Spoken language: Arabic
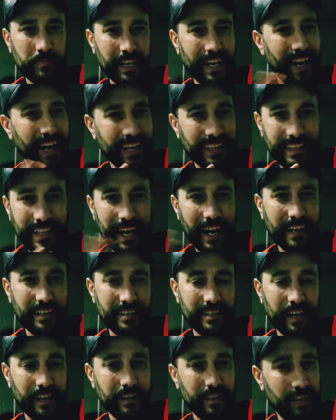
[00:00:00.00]
كحد
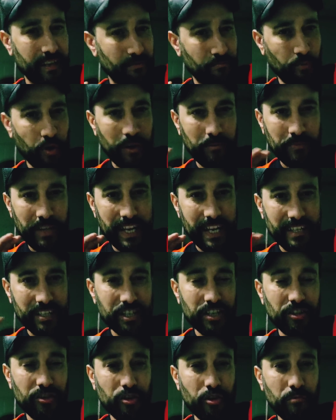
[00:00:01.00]
اقصى المهم
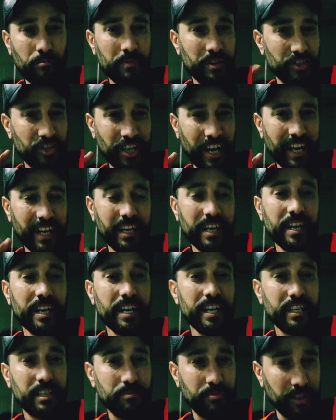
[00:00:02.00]
30 يوم شهر
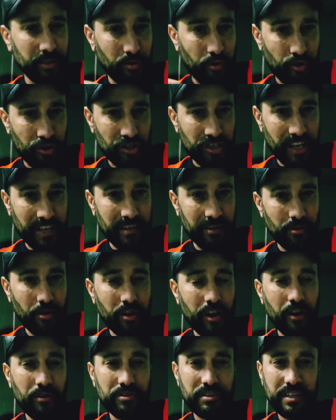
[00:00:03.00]
تبدا تخرج ثاني نور
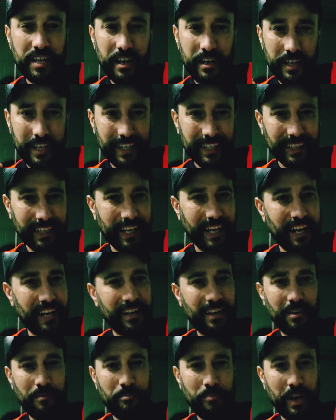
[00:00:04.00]
الوسطى يعطيها
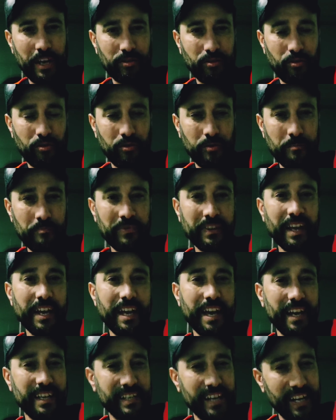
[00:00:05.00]
لك الباترون
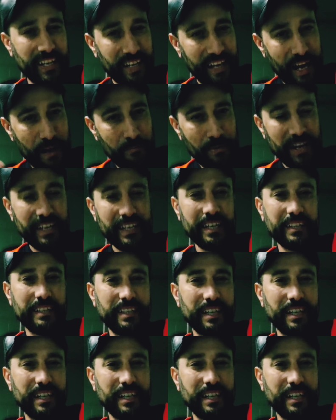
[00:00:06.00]
ثاني العمليه